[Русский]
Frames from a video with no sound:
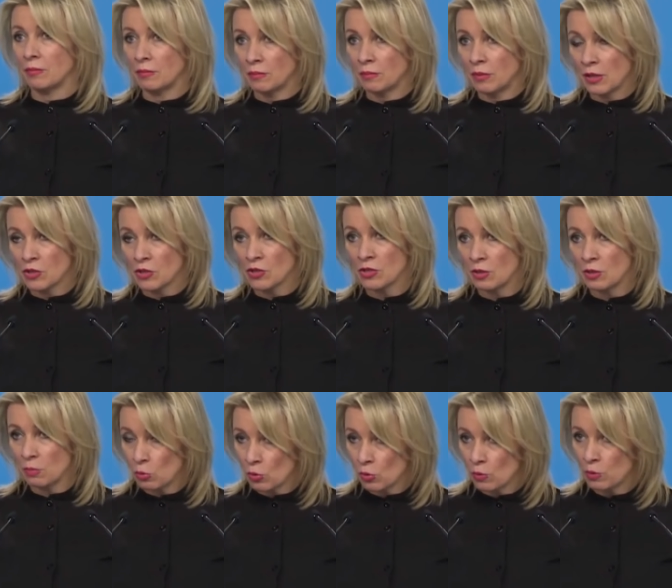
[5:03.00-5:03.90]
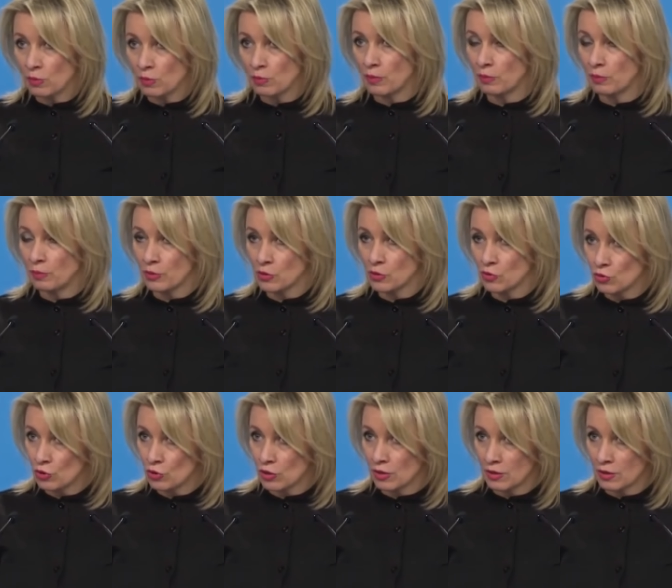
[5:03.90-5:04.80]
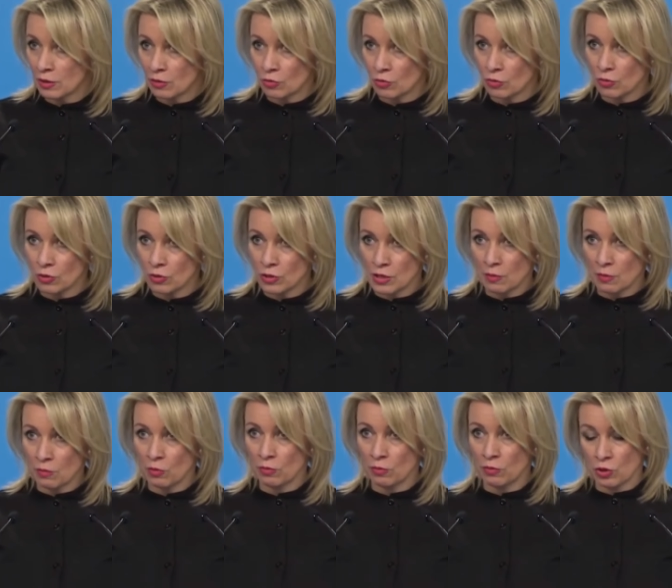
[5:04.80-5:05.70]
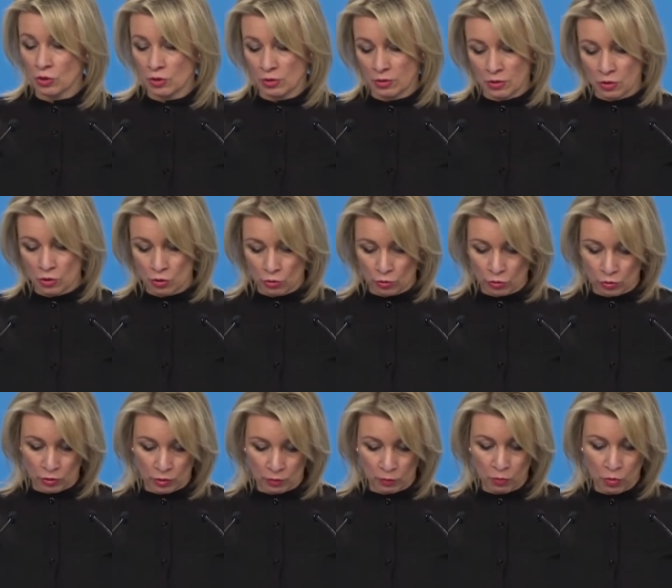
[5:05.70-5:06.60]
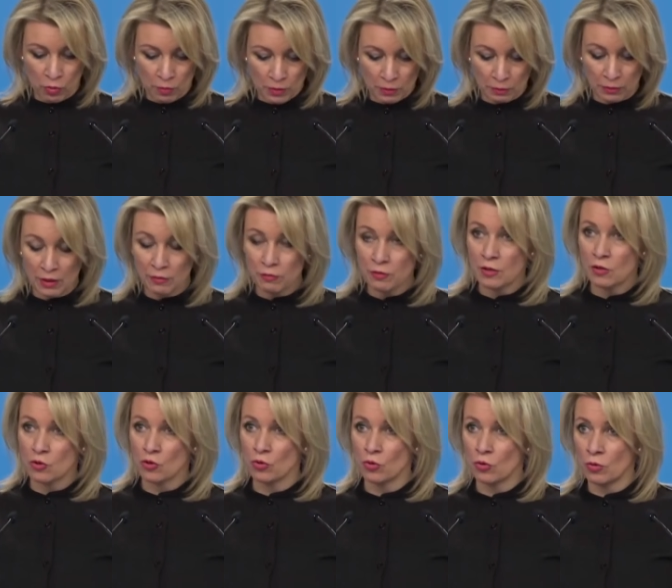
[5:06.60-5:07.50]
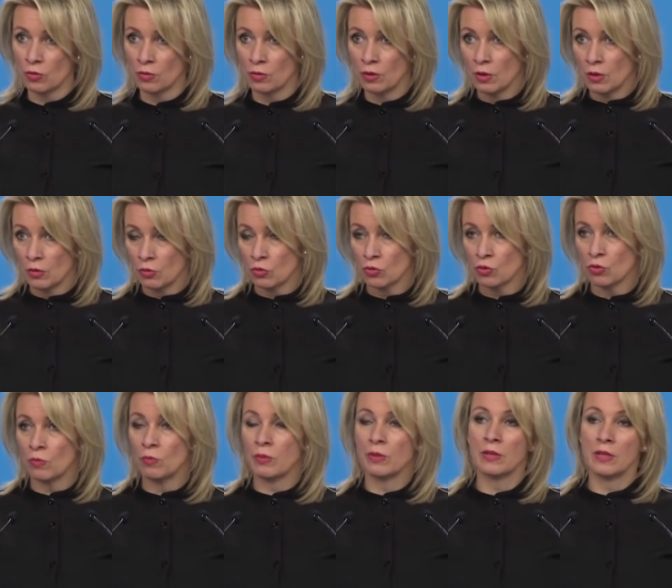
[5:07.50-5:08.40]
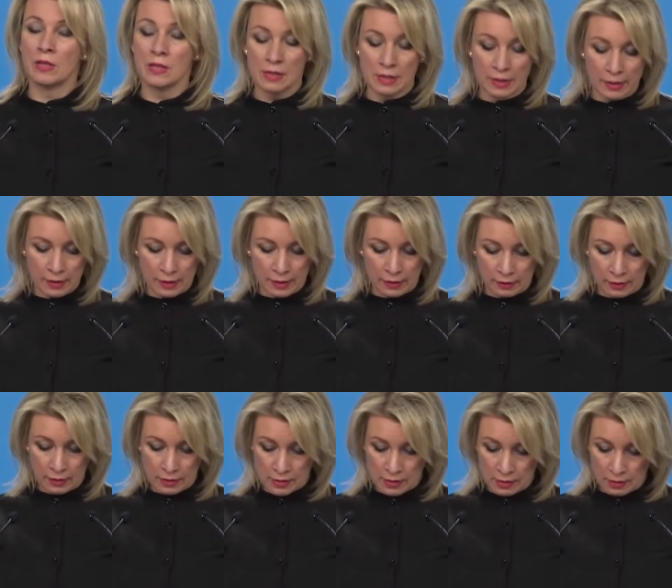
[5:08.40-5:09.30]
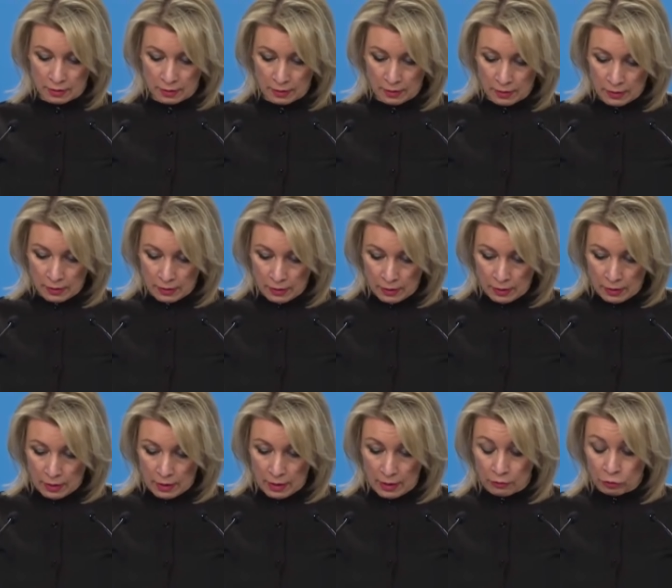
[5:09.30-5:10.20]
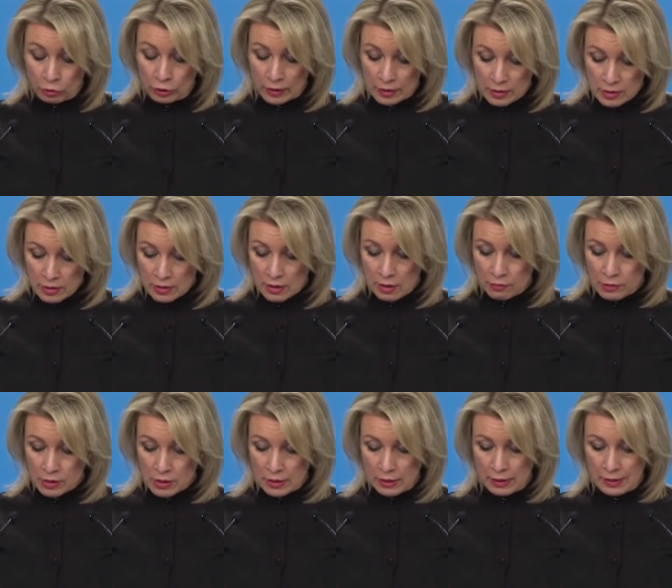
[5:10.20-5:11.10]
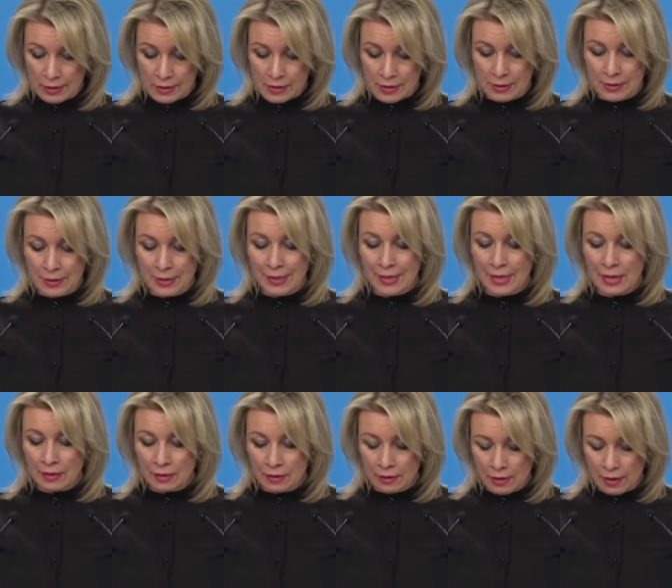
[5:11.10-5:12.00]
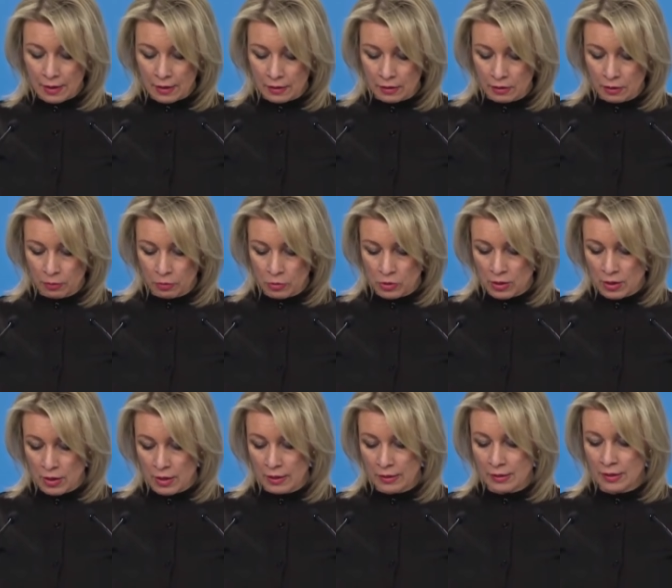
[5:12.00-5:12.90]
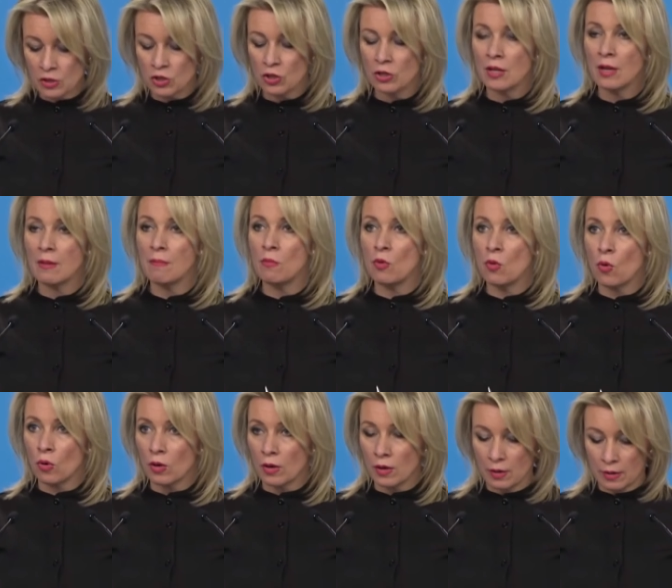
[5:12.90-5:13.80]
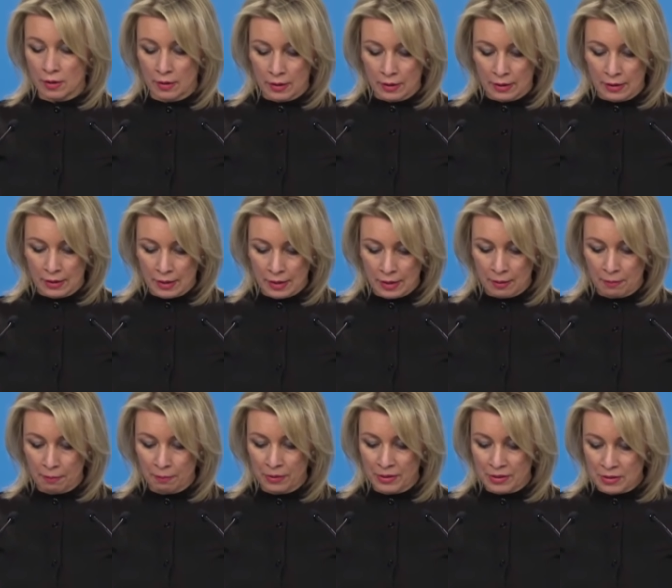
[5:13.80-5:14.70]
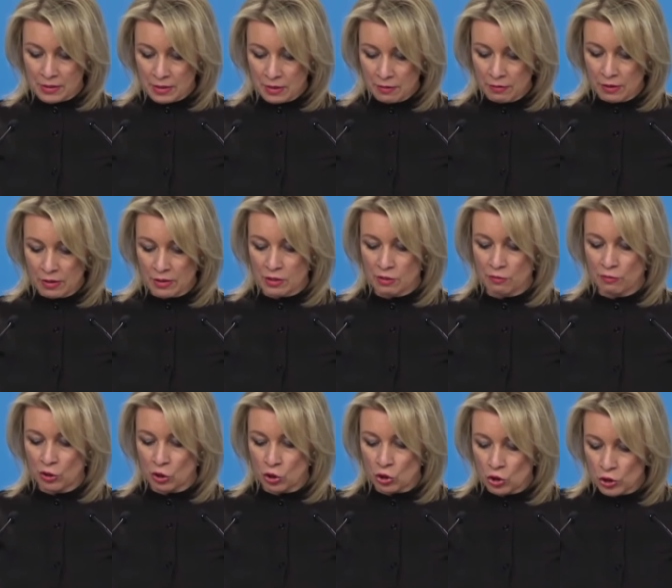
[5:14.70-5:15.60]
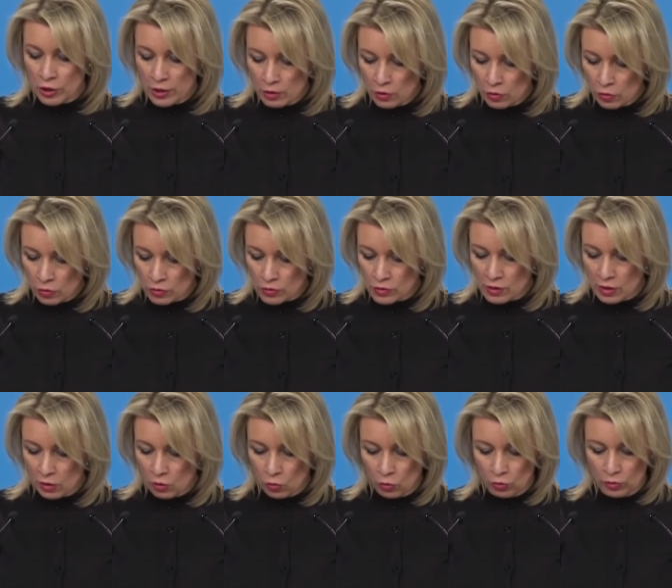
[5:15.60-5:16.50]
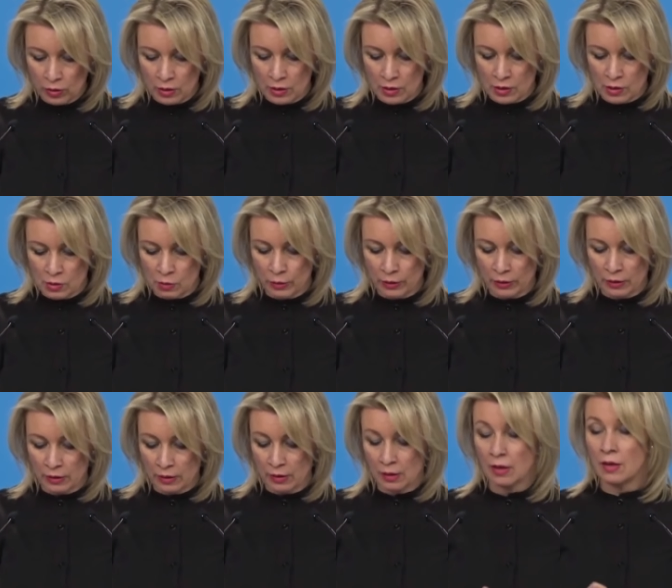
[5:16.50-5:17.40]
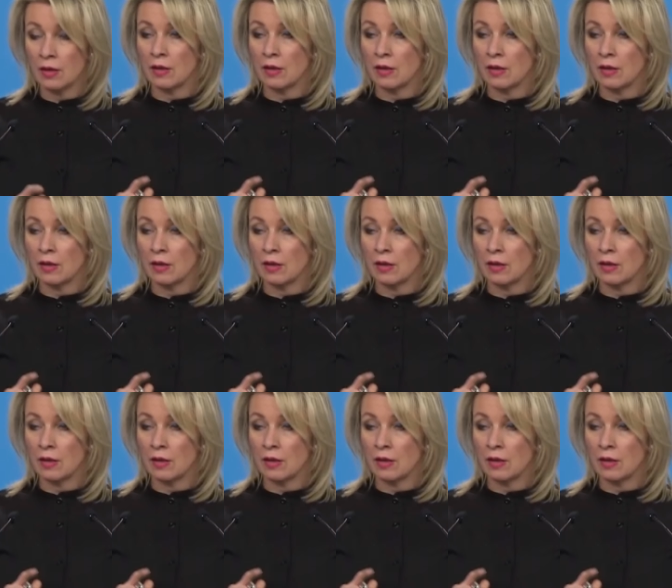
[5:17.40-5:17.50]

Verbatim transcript: Мне кажется, неплохо было бы порассуждать на эту тему. Мы же историю-то помним, новейшую, то, что было несколько лет назад. А вот российские официальные лица никогда не допускали даже намека на призывы к свержению законно избранных